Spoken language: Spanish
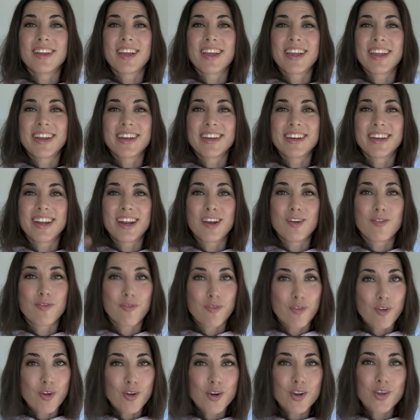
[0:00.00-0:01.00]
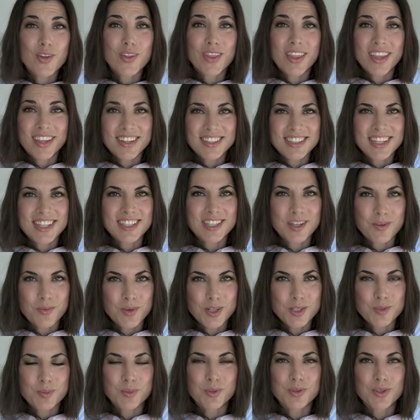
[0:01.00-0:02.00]
el foro de
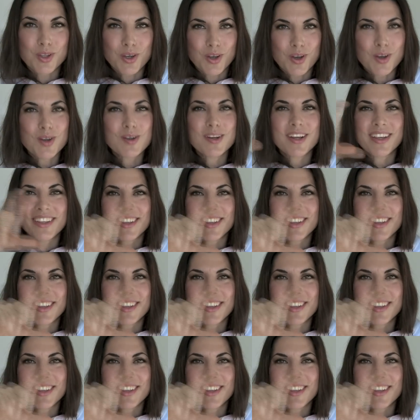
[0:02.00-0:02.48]
isasaways.com,